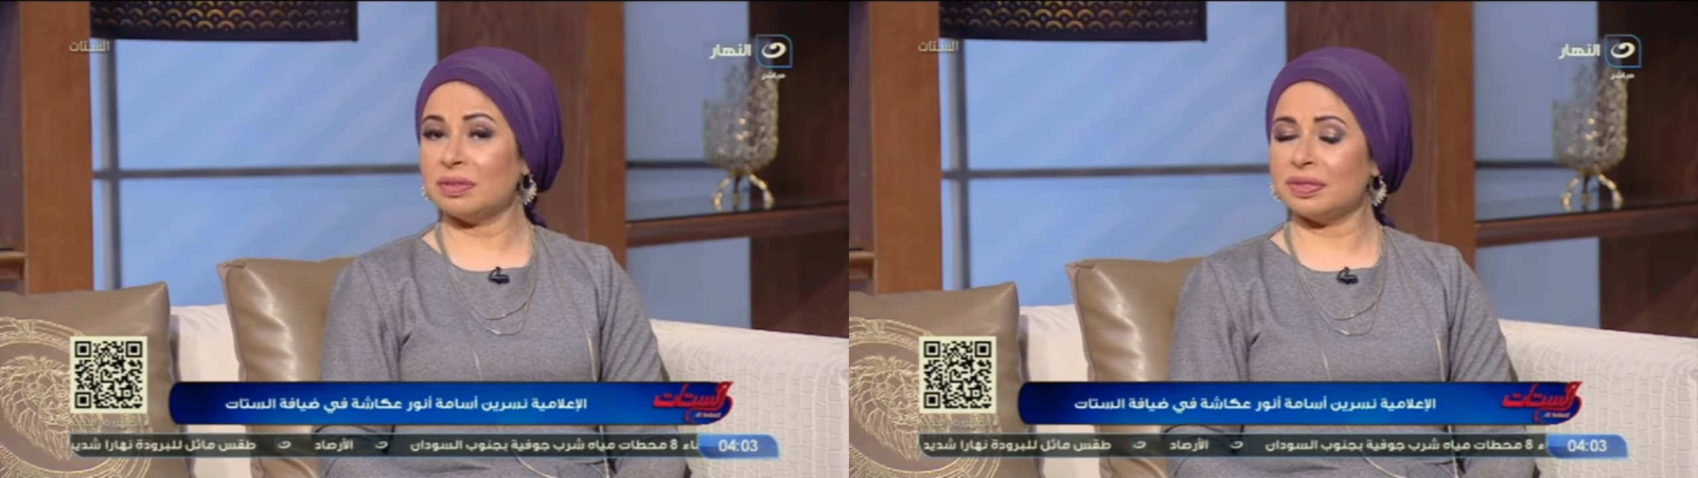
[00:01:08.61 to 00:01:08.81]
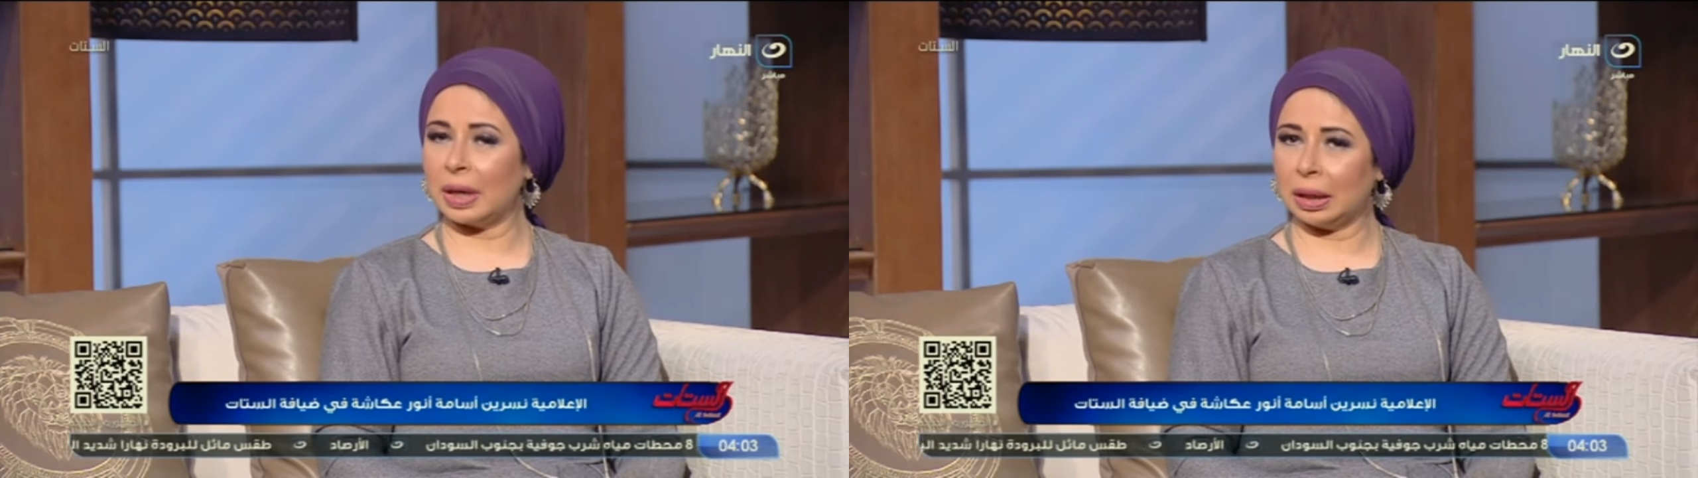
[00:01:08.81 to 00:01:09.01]

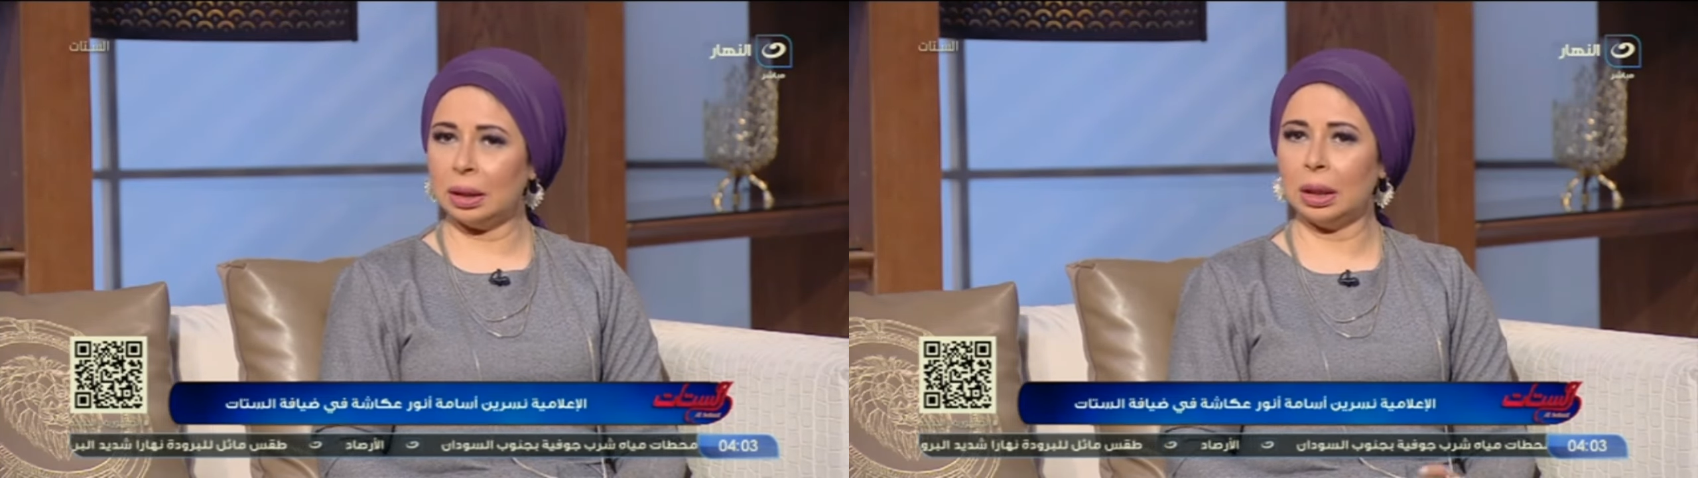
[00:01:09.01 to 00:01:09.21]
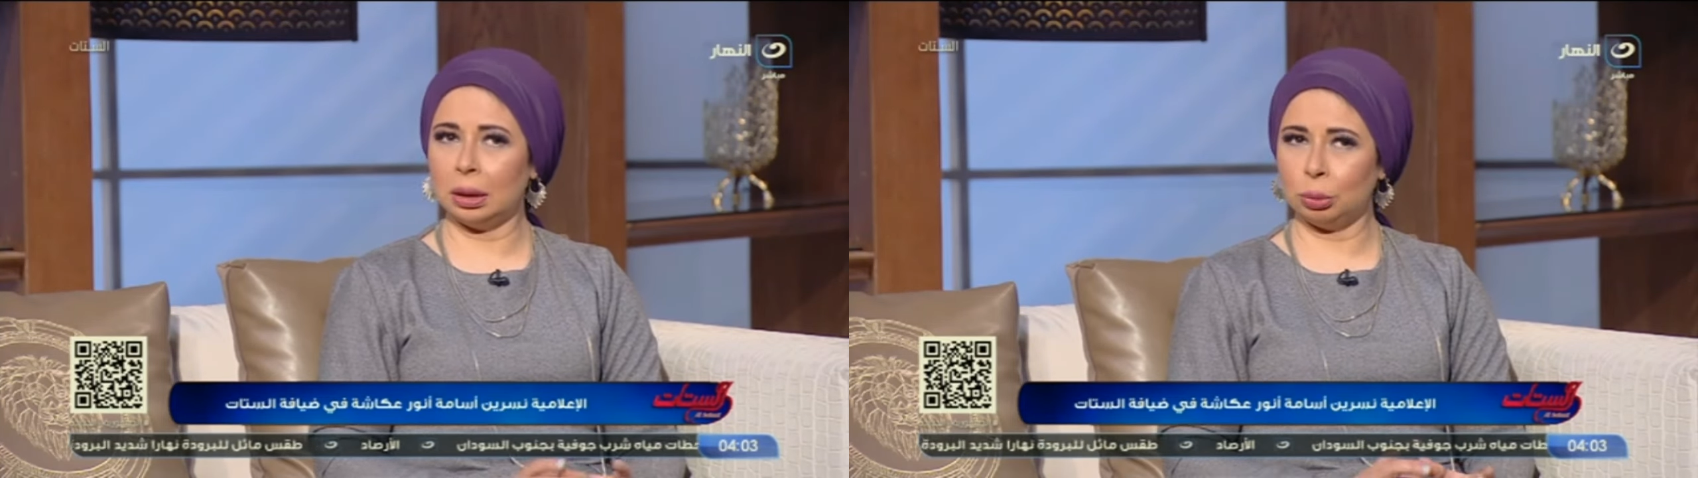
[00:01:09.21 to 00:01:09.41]

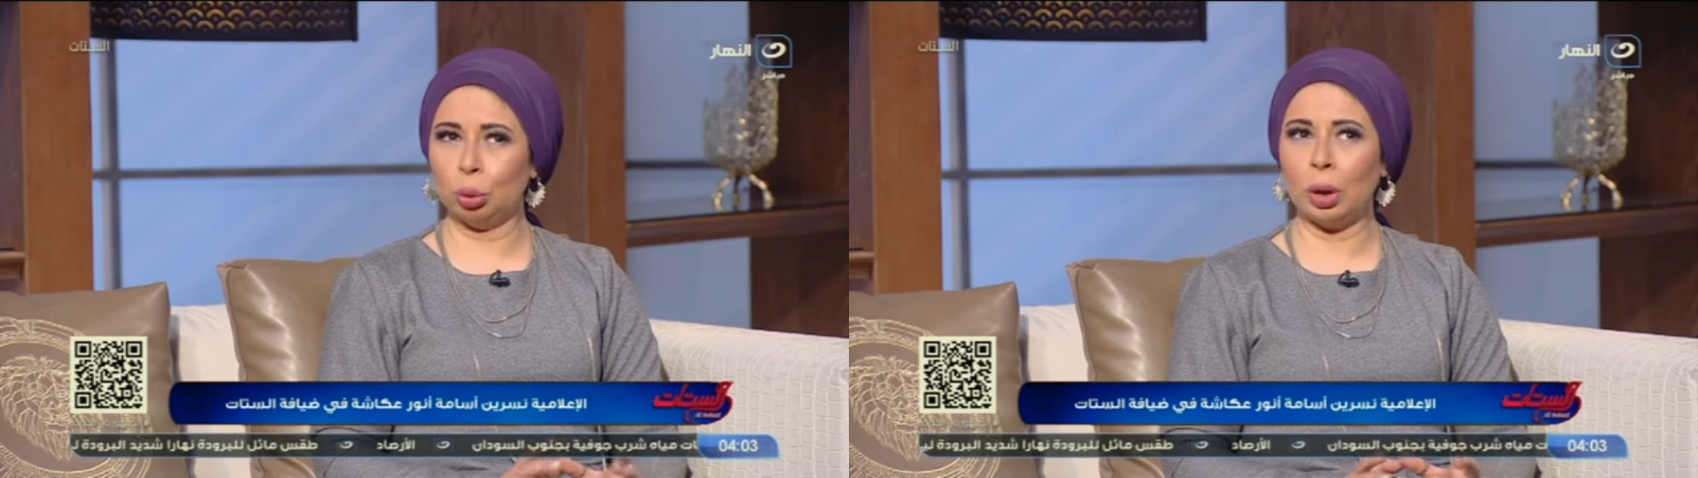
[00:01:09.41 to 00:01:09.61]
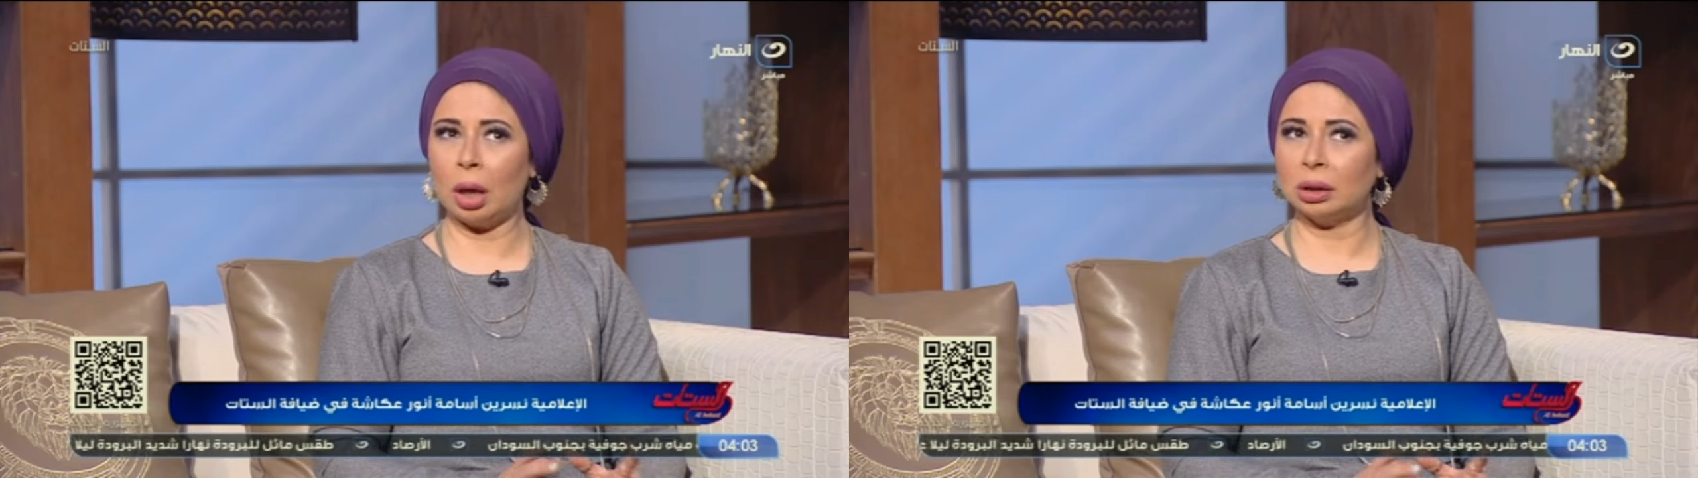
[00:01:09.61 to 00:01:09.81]

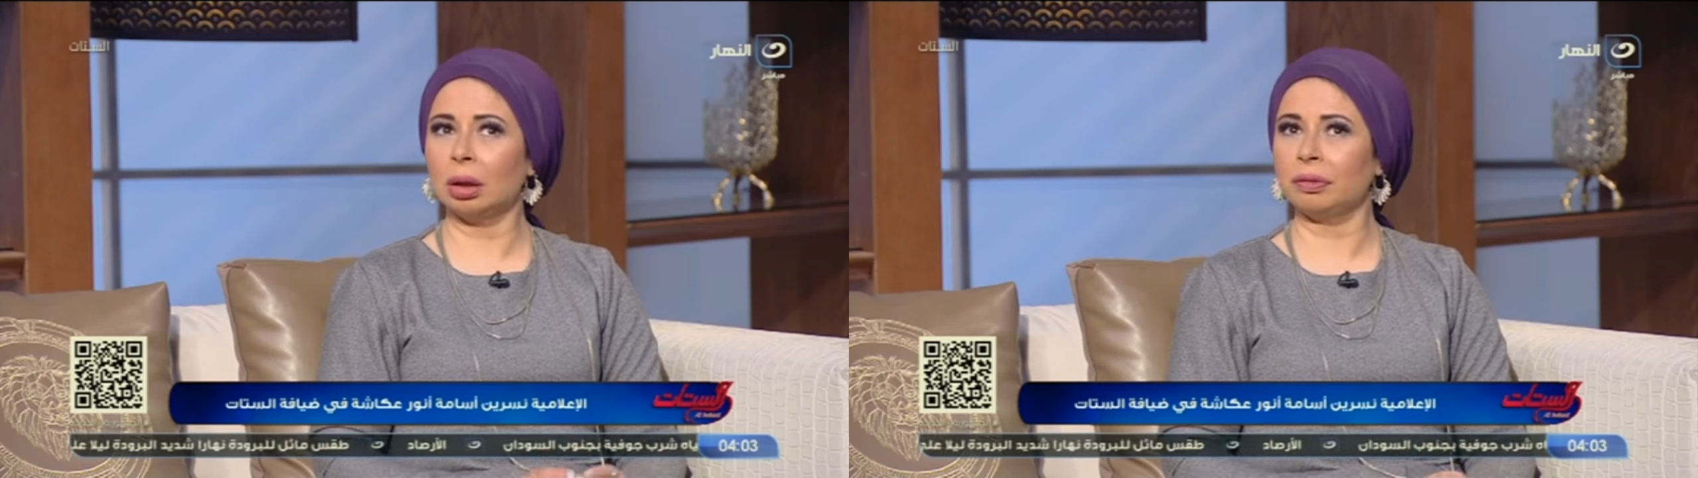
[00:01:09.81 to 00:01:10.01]
فدول اكتر